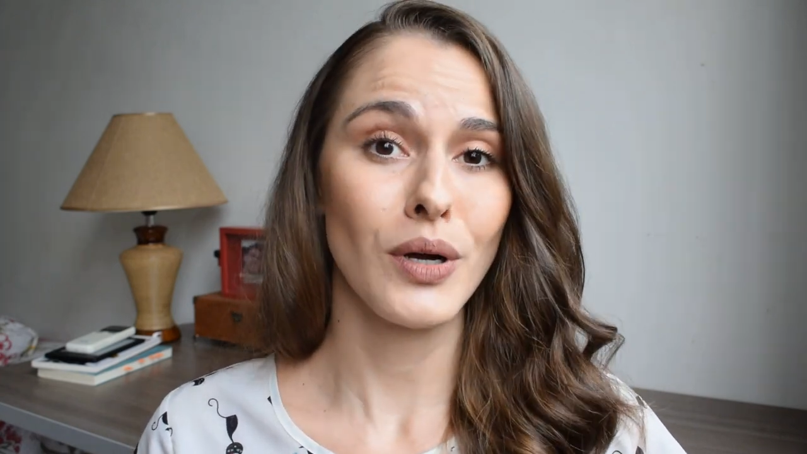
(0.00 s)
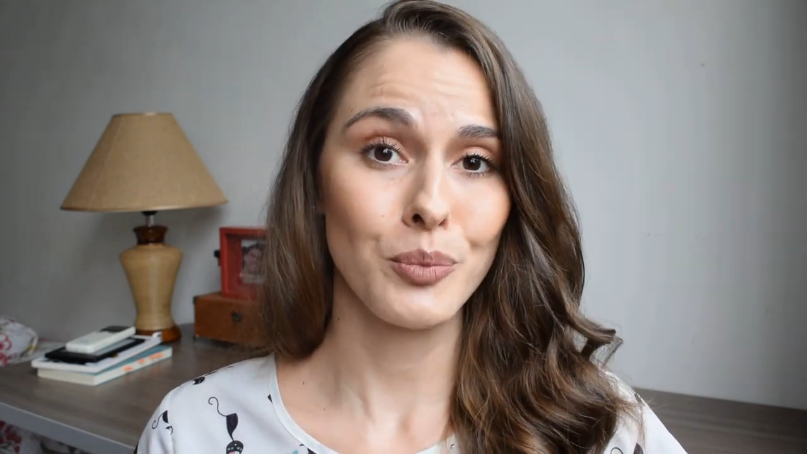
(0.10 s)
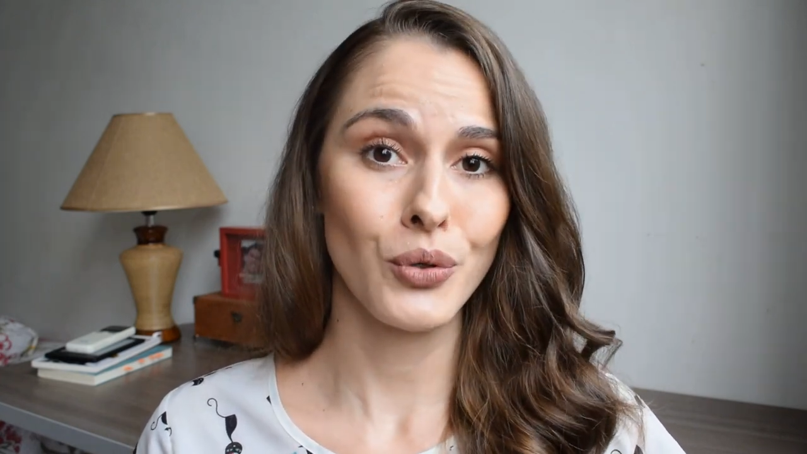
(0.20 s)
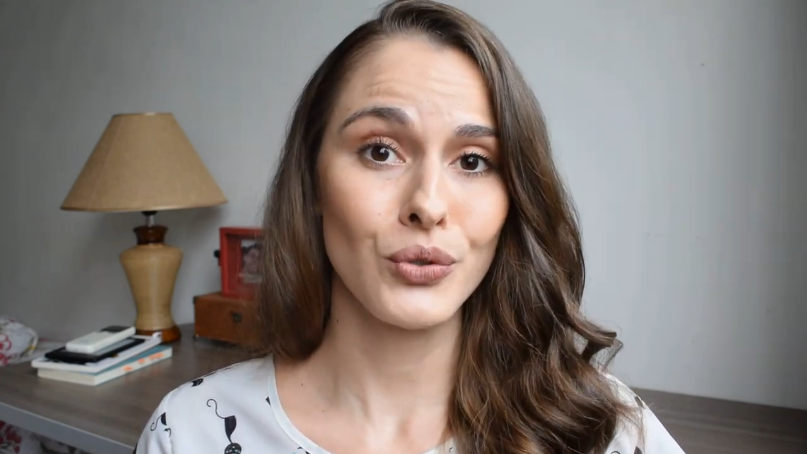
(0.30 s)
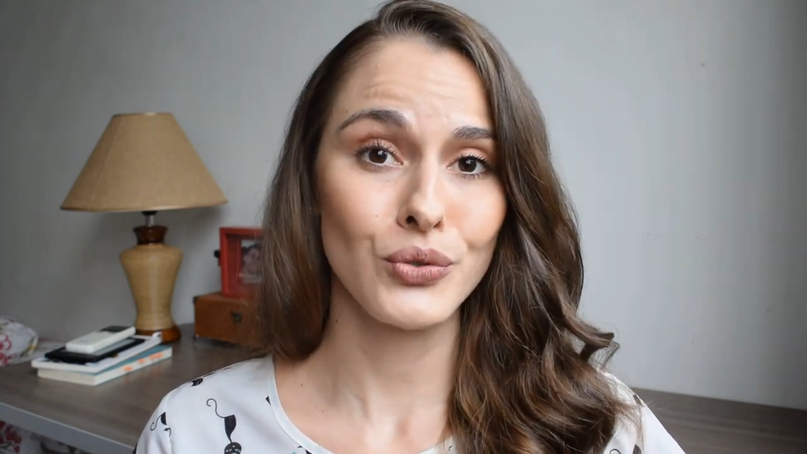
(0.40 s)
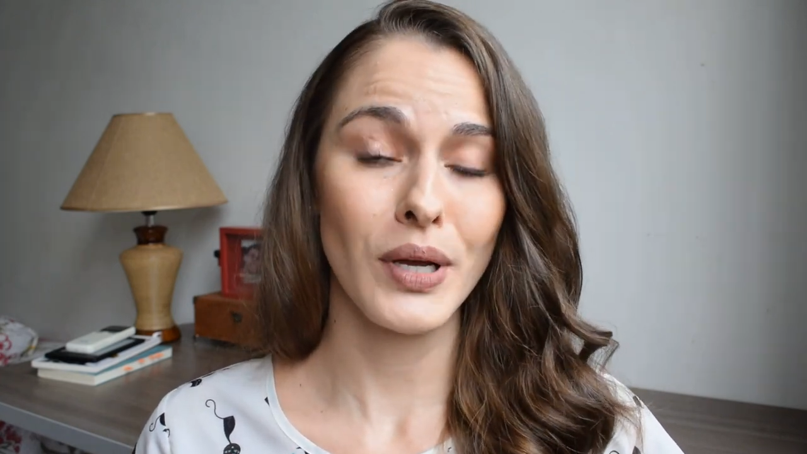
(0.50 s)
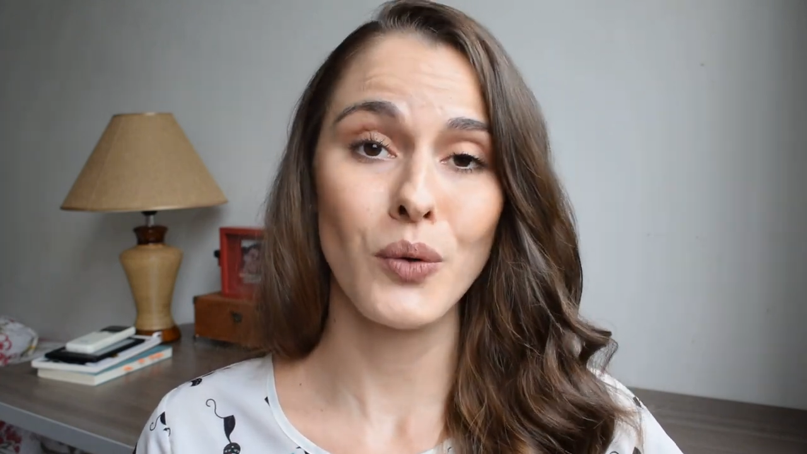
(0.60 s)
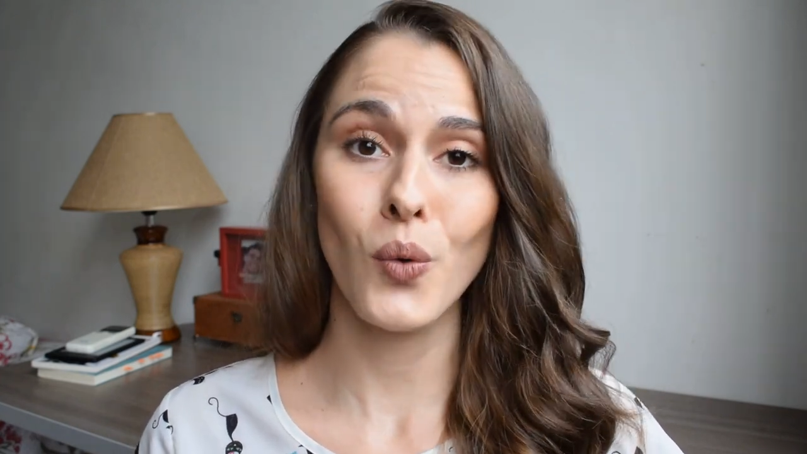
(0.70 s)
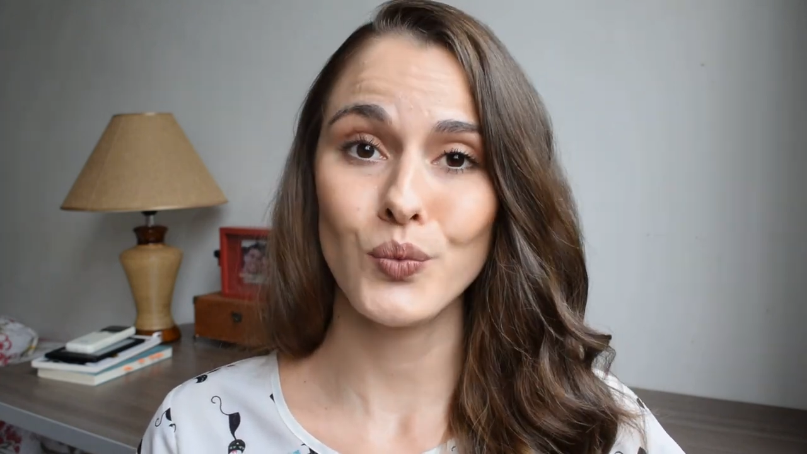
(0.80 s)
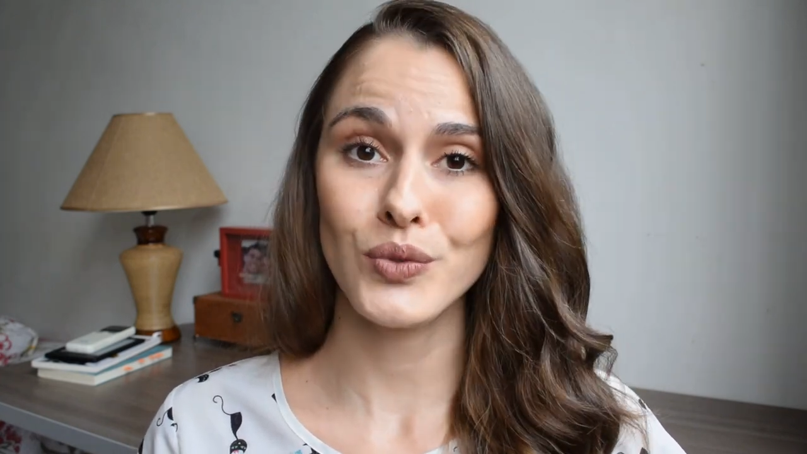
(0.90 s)
aborto é
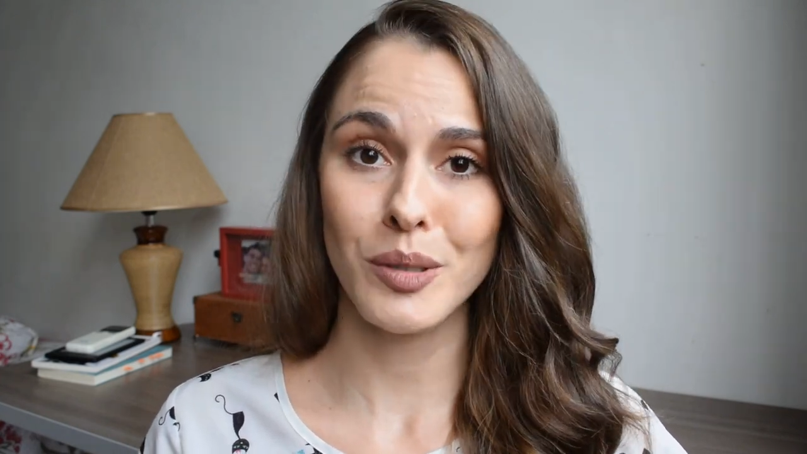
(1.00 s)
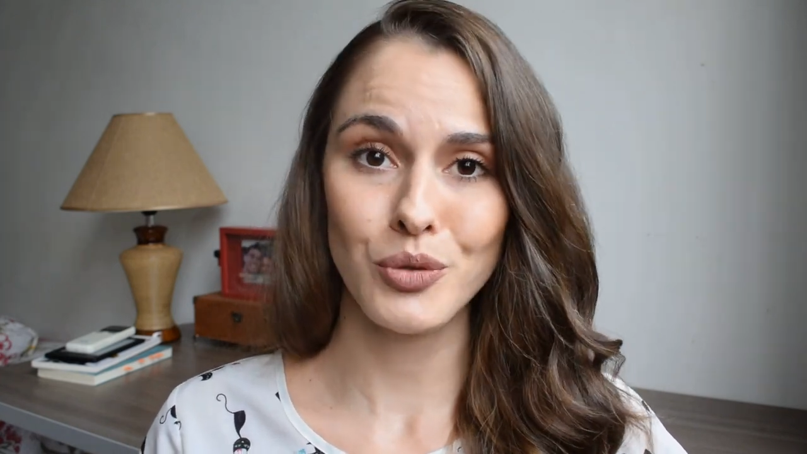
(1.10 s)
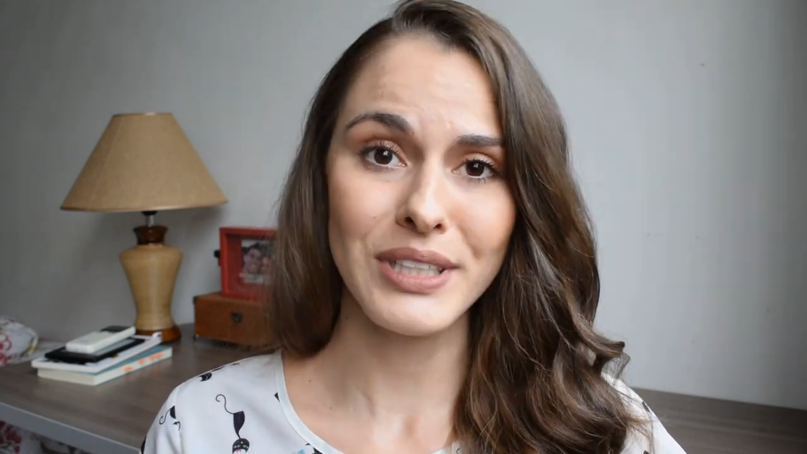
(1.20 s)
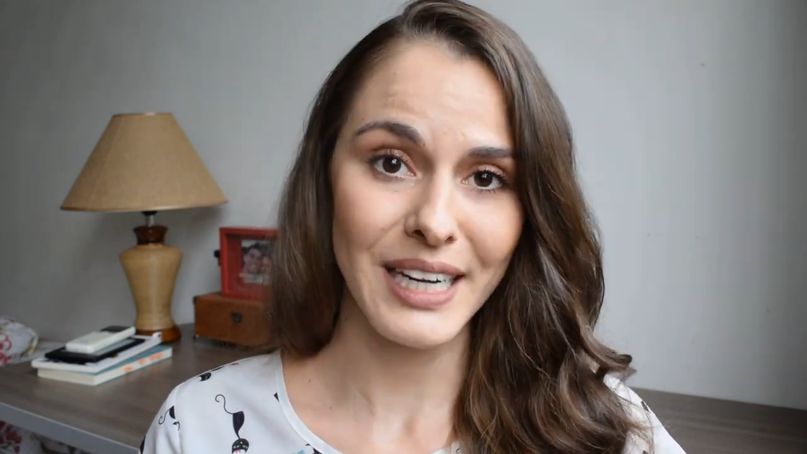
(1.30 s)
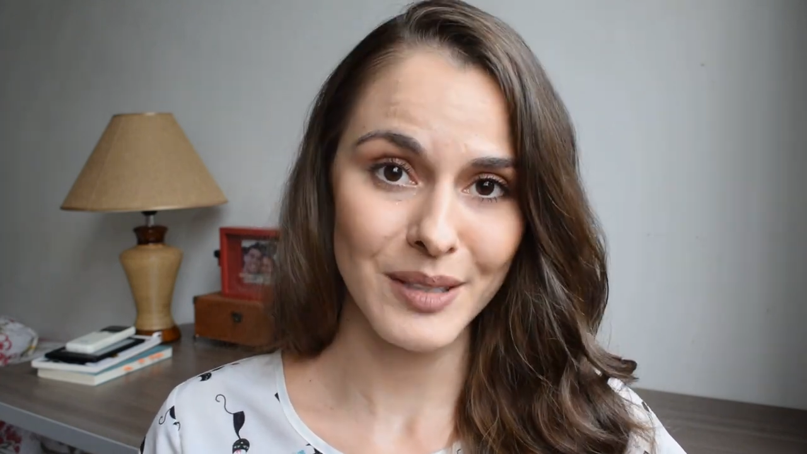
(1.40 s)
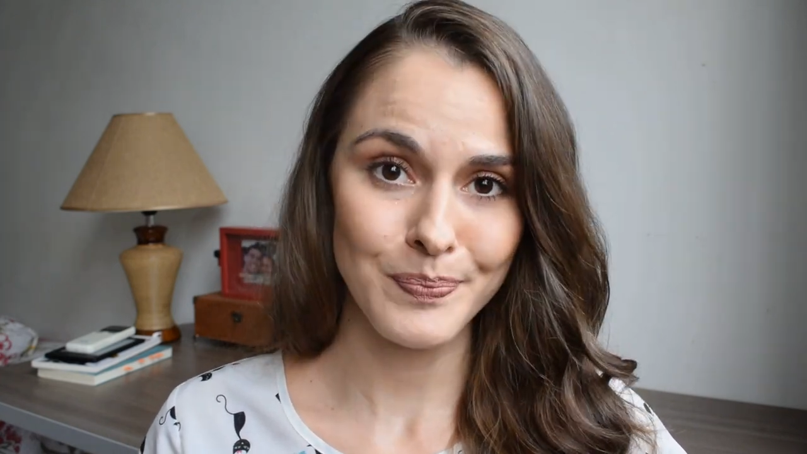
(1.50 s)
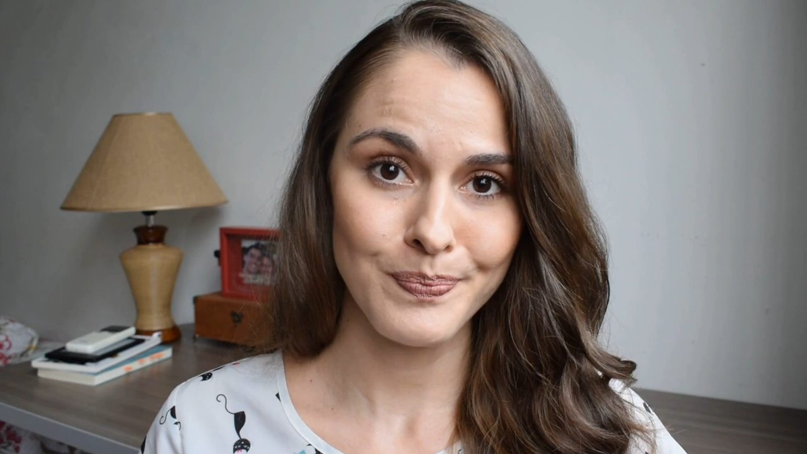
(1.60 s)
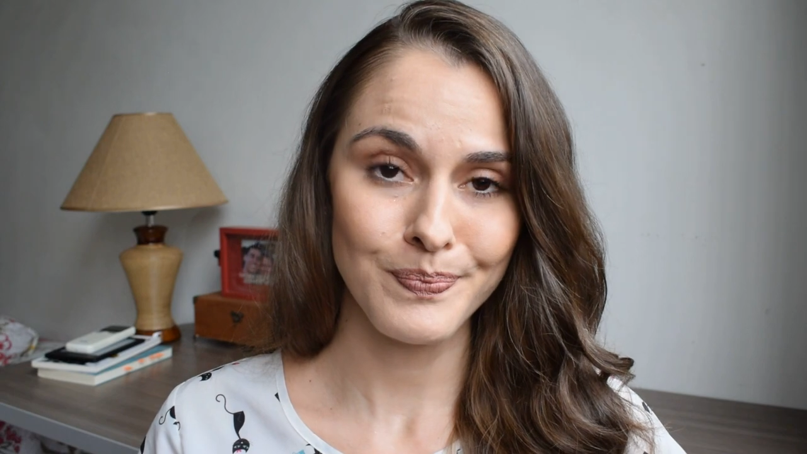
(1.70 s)
contra a mulher,